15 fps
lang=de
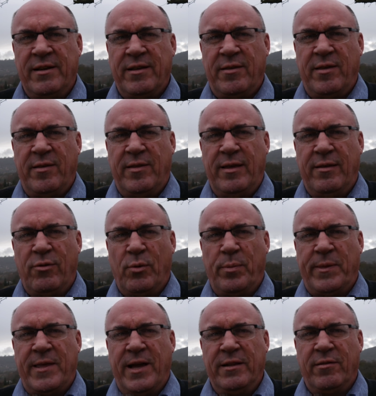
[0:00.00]
Das ist die
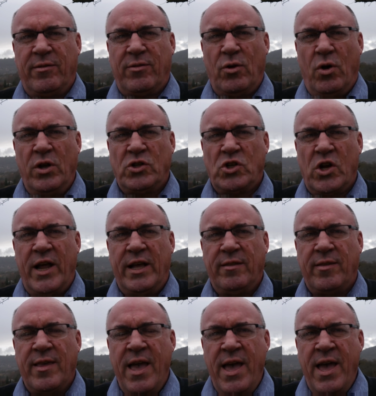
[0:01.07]
Substanz
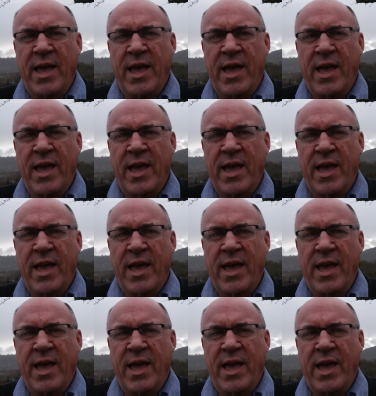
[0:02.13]
Deutschlands.